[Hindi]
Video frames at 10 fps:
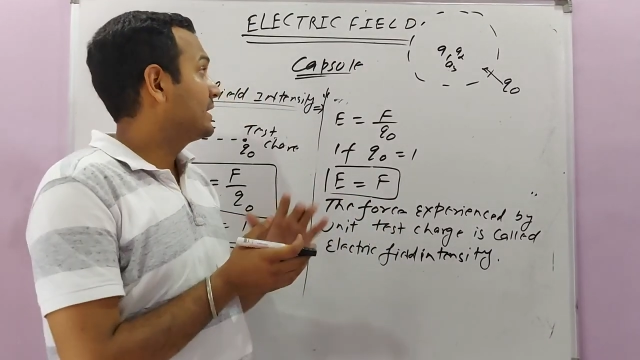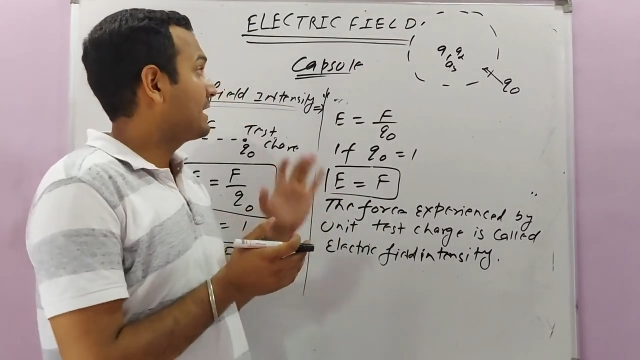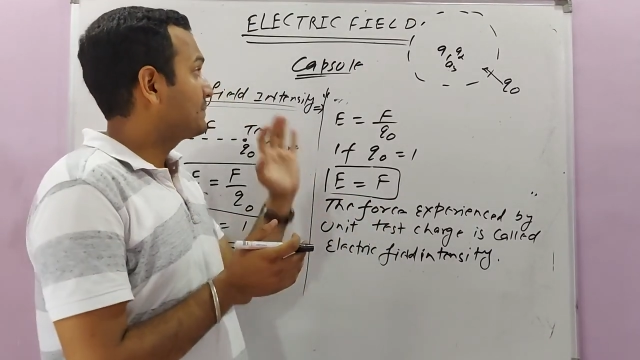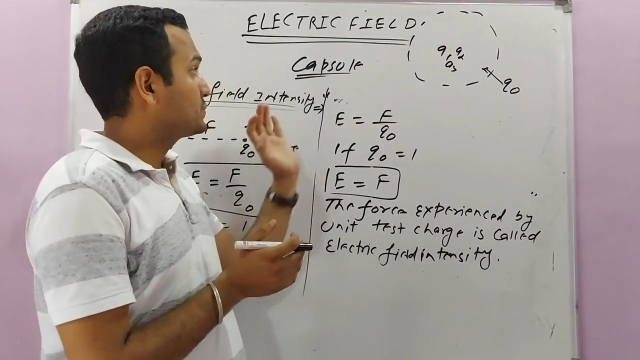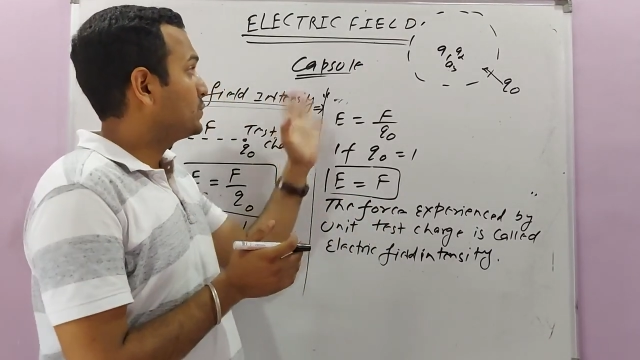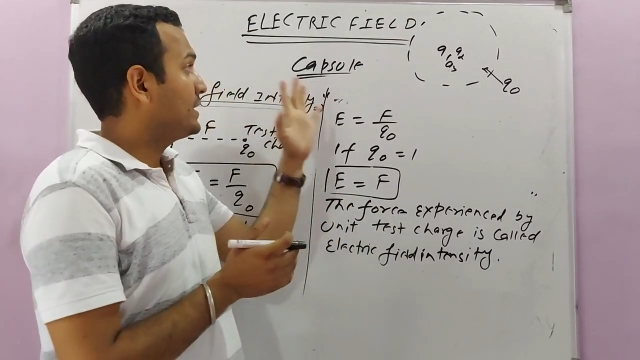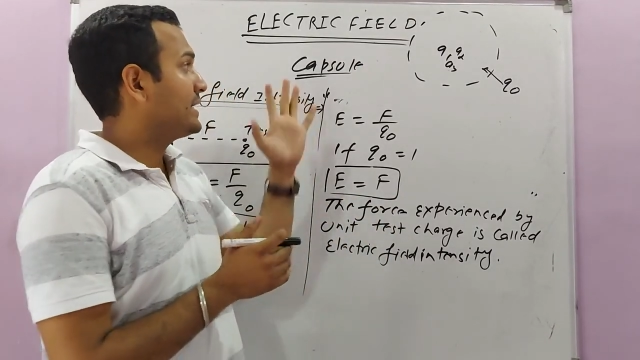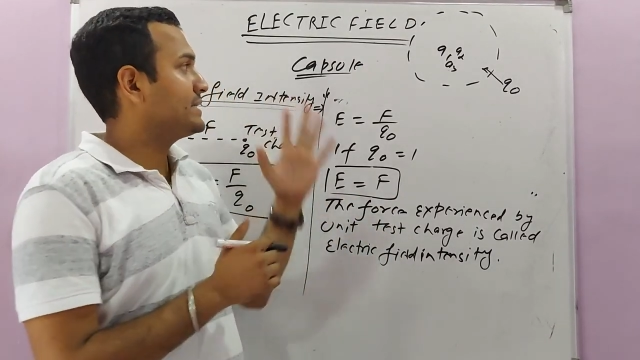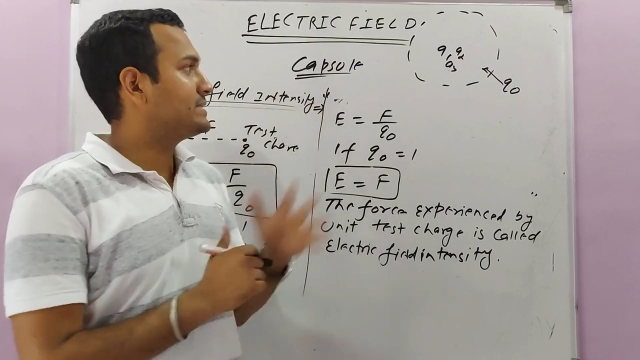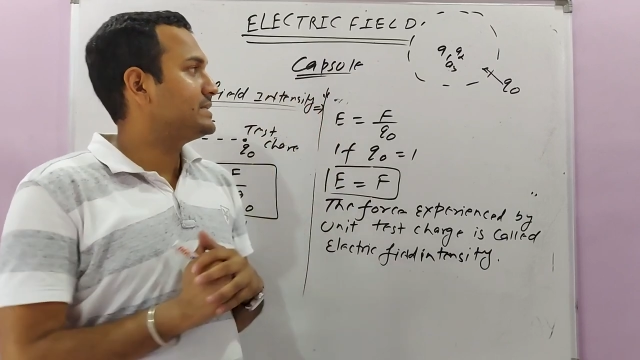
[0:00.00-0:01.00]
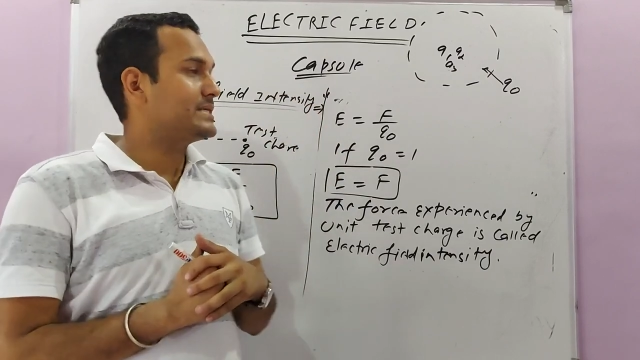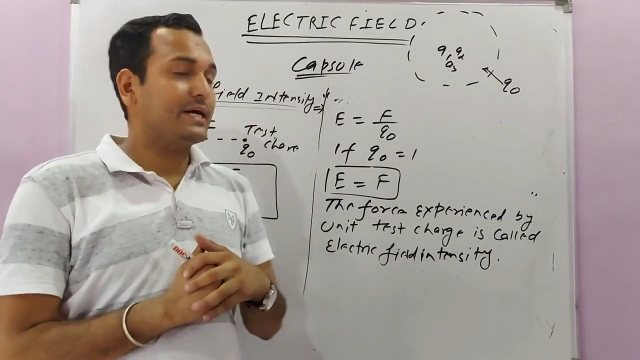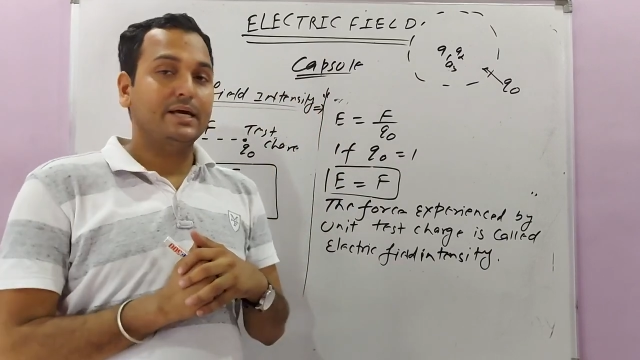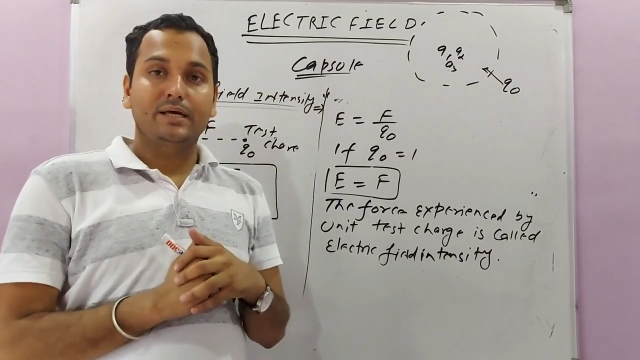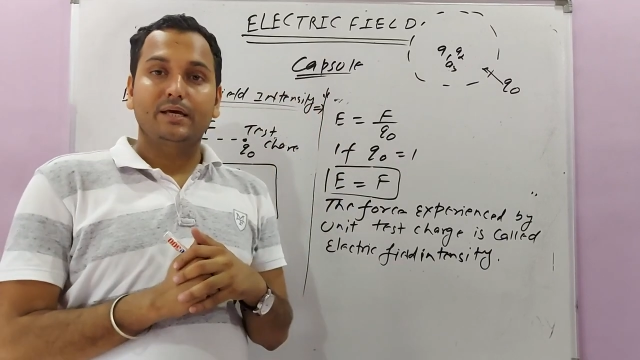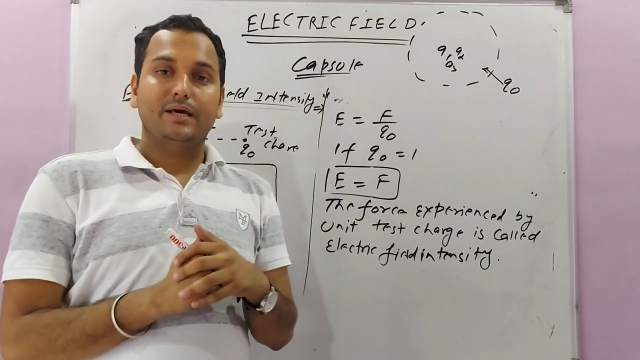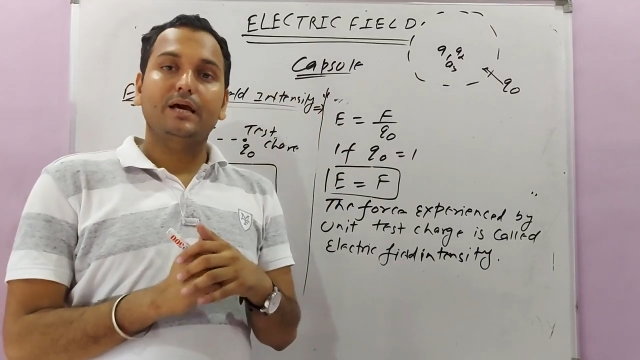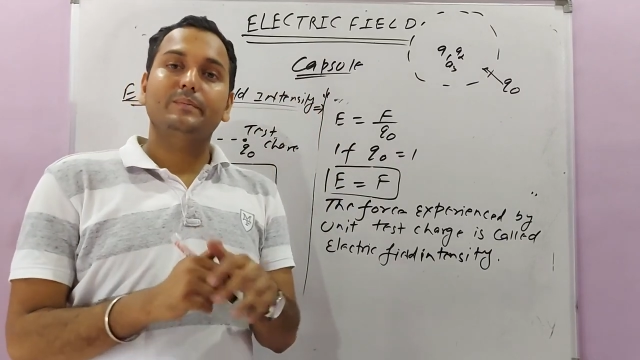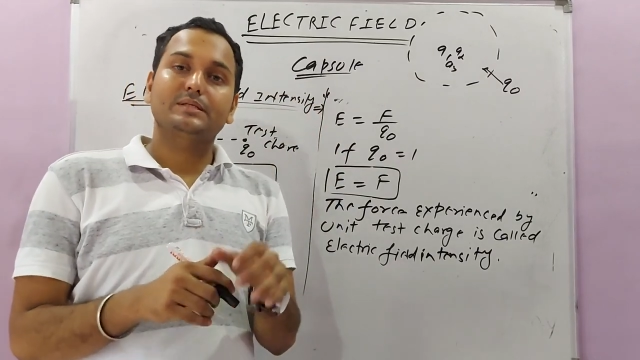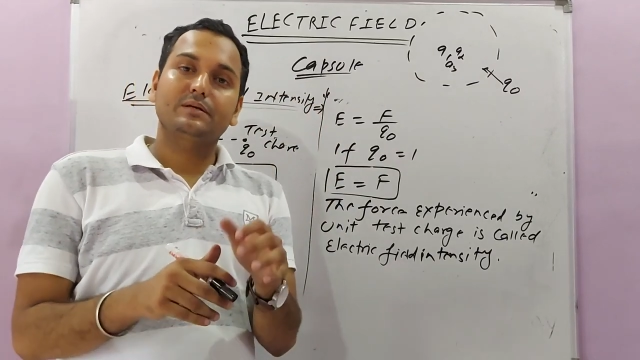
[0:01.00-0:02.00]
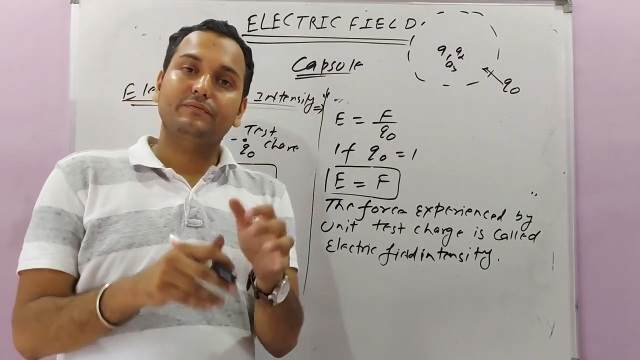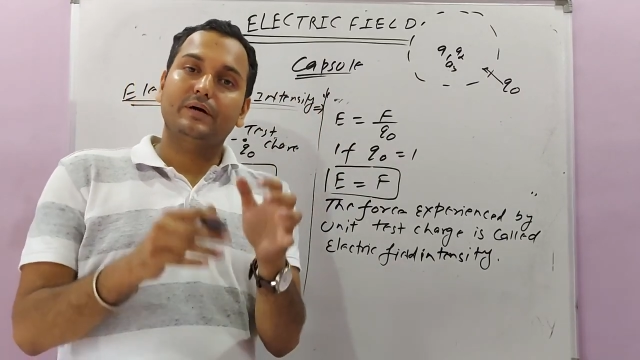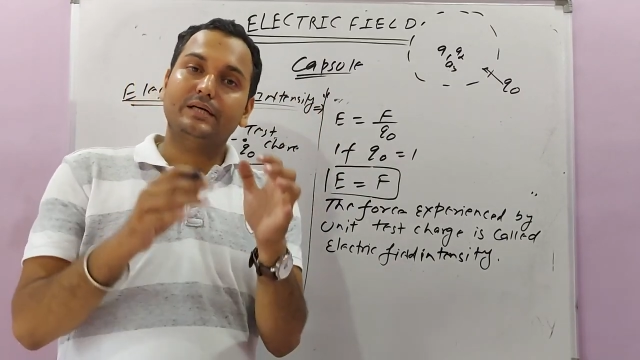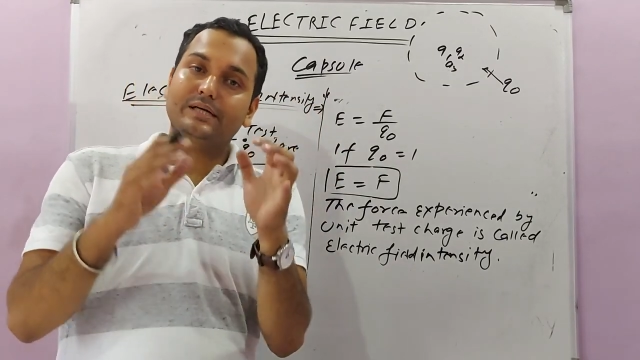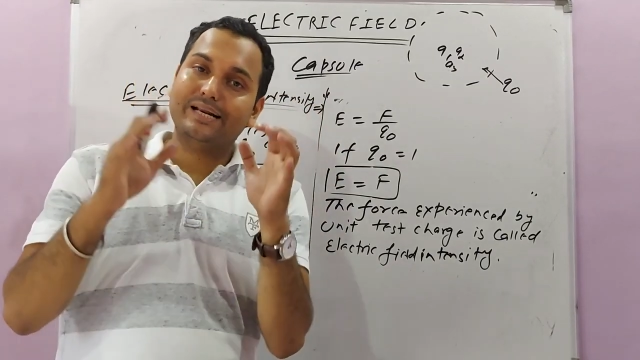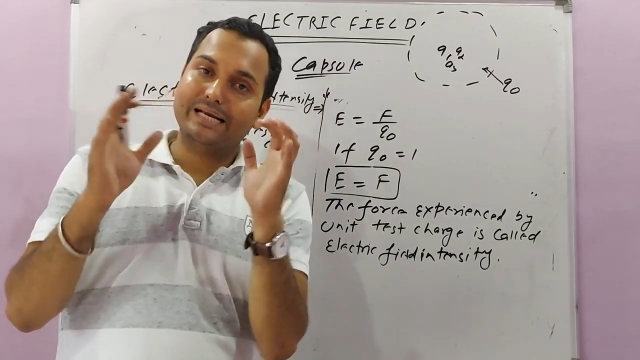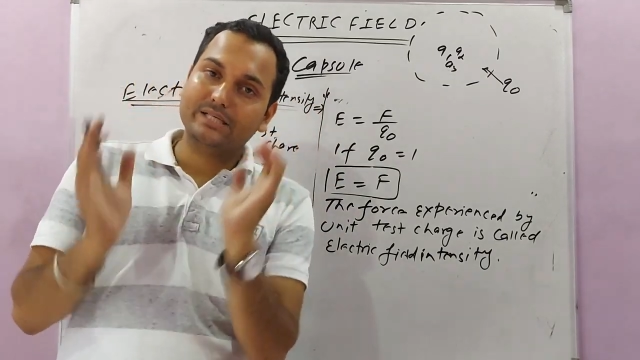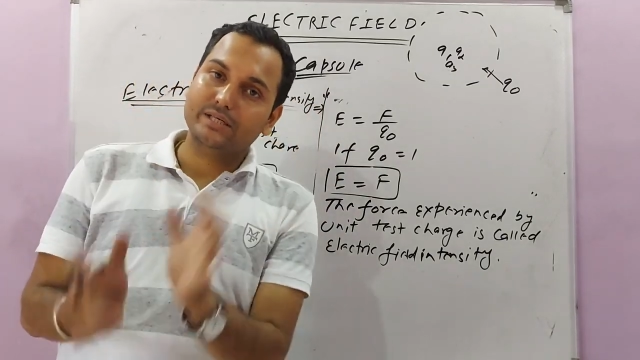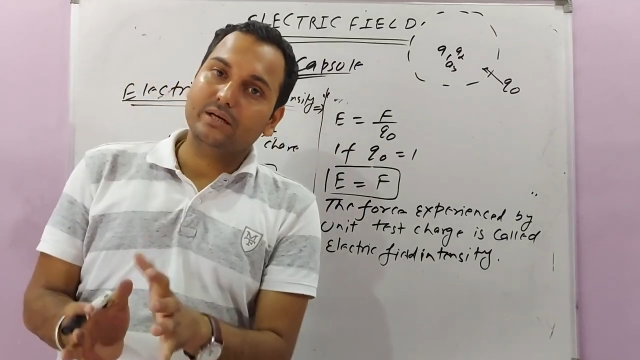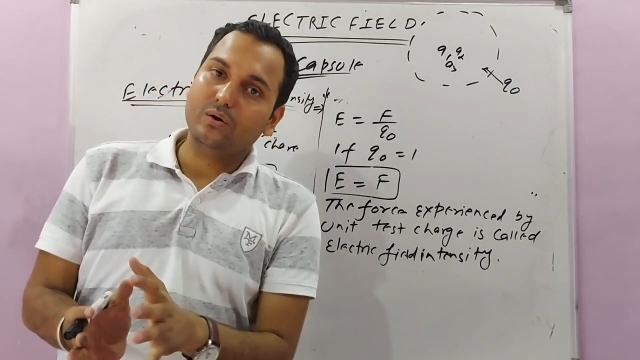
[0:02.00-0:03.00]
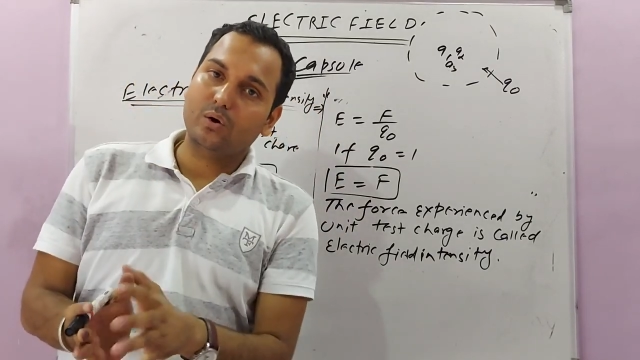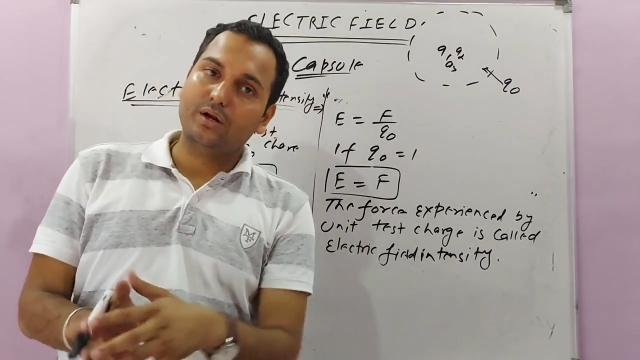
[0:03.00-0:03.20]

कैप्सूल एक ही चीज़ है कि हमें सिर्फ अट्रैक्शन